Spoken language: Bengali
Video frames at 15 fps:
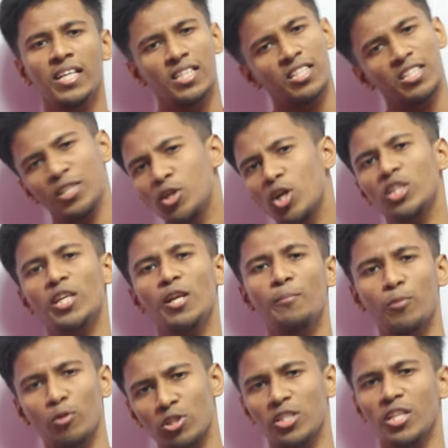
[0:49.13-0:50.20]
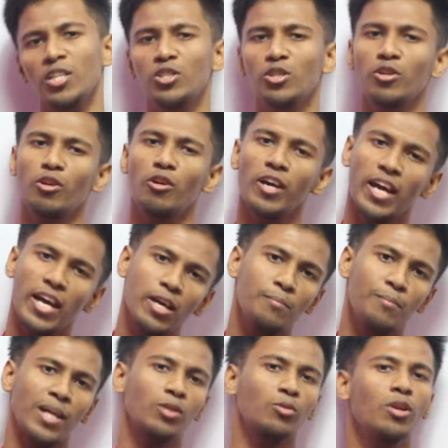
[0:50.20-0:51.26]
যে সৃজনশীল প্রশ্নের জন্য এই
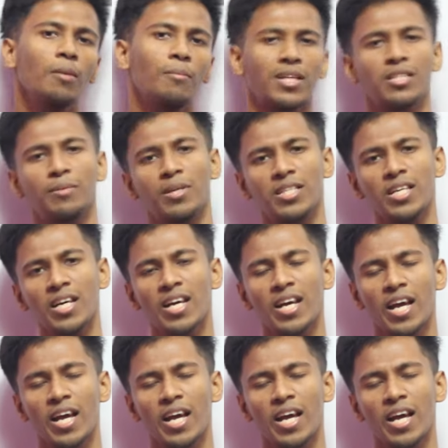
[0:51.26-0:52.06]
ম্যাথগুলো মাঝে মাঝে